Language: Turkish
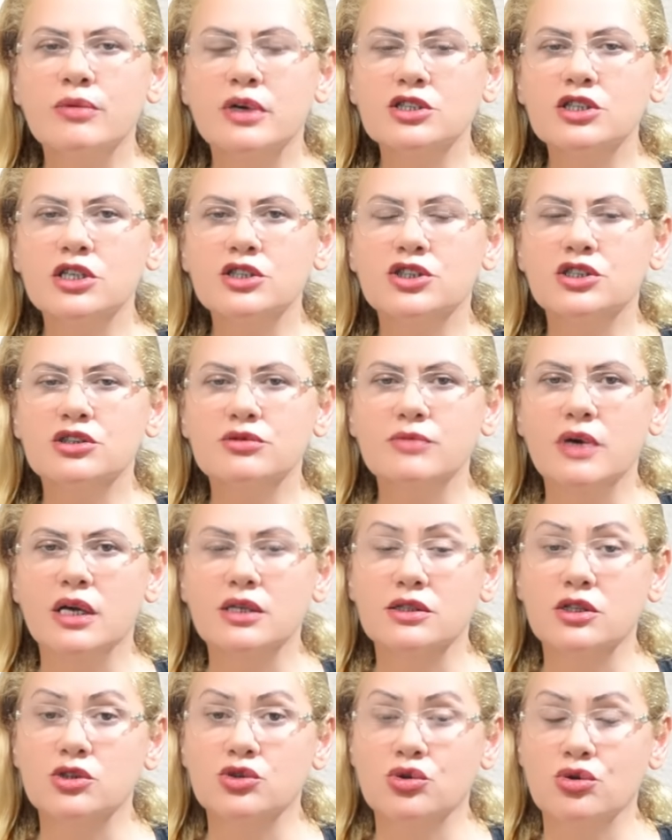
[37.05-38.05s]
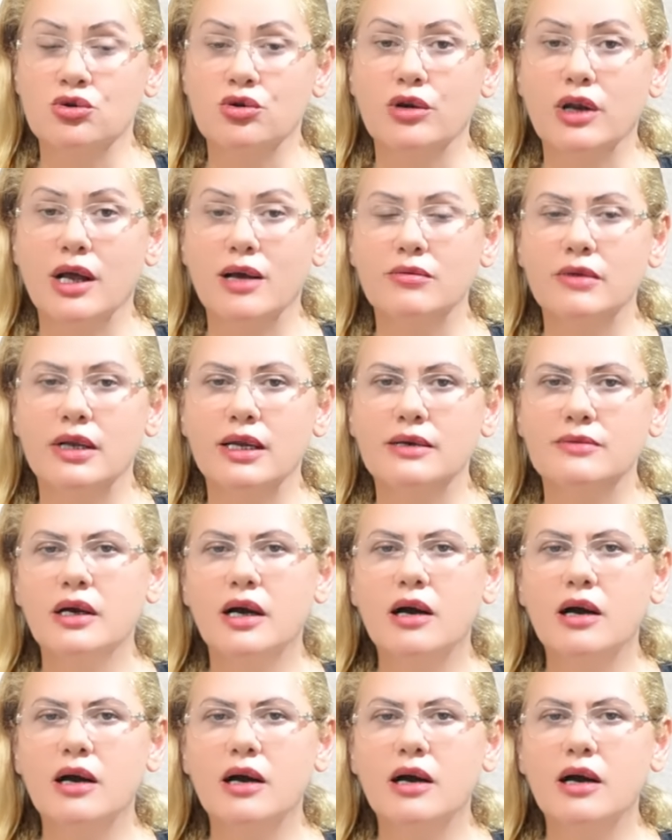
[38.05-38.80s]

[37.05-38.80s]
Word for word: başa çıkmak da çok önemli.